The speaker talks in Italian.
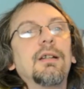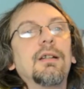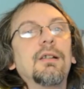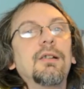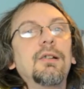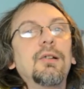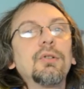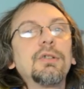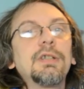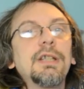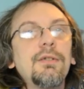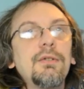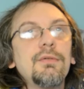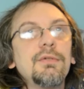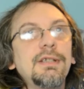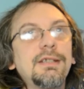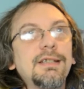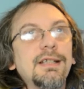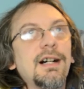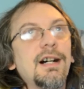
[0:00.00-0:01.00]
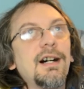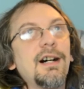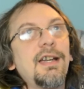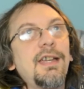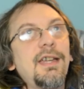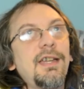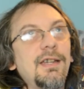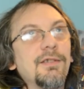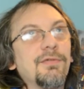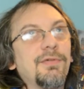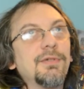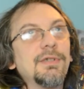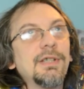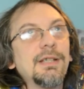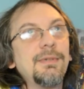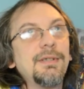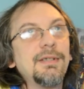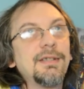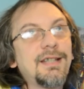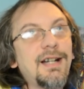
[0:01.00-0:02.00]
L'ottava unità è
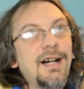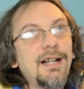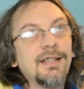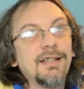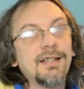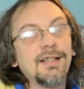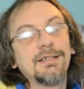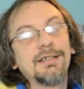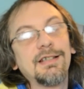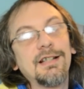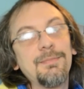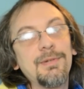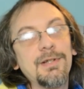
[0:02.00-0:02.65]
fondamentale in realtà